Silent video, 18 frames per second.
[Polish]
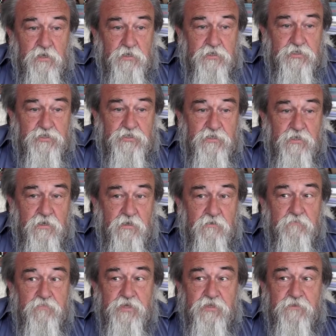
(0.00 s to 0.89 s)
liczne
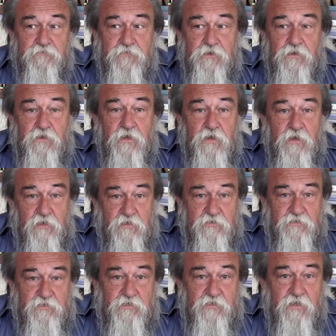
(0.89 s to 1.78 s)
bitwy
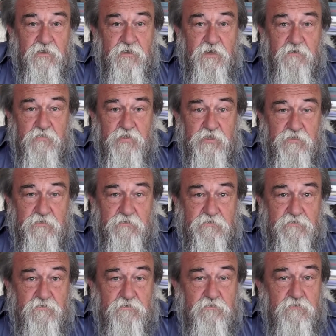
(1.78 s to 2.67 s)
z Indianami,
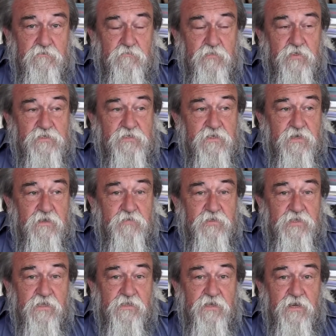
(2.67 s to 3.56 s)
z Meksykanami
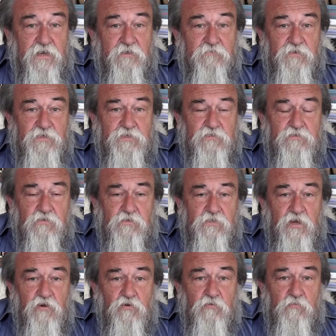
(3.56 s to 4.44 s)
itd., tak więc to
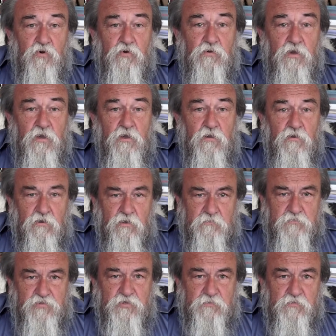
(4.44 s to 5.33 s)
dało mu
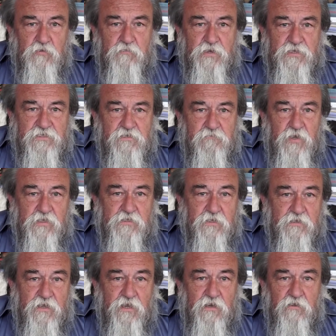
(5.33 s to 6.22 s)
olbrzymią bazę
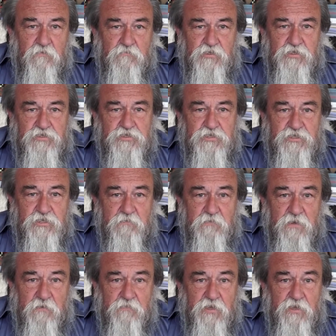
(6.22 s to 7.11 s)
materialną i dzisiaj
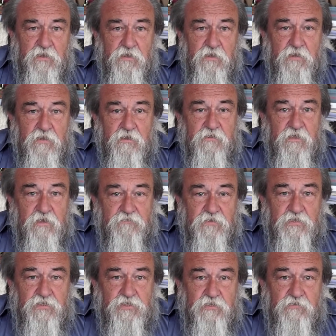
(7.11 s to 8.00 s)
mamy
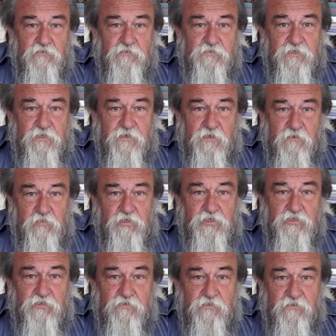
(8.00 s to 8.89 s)
największy koncern
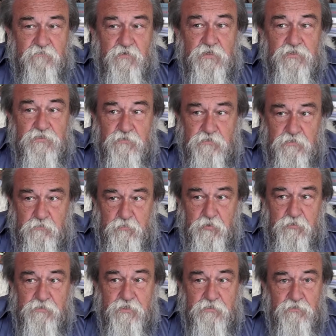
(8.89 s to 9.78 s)
chemiczny, to jest właśnie
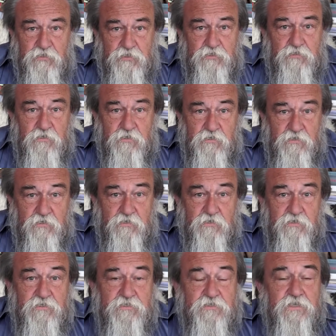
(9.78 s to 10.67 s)
a To jest
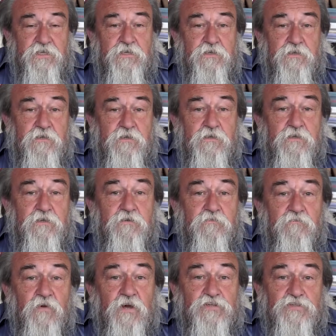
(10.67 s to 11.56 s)
z tych
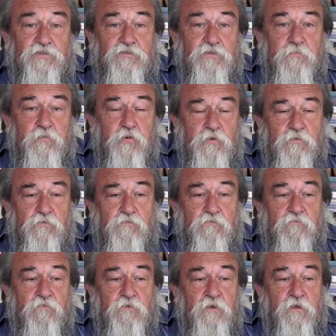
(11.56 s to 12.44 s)
właśnie
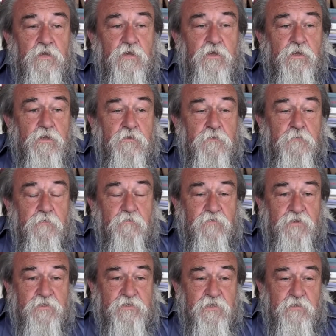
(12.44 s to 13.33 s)
DuPontów.
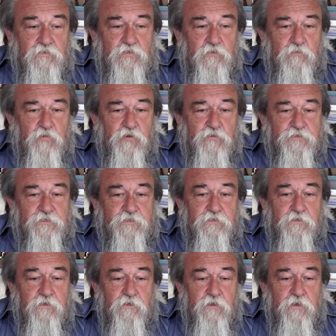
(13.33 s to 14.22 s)
Wracając do Polski.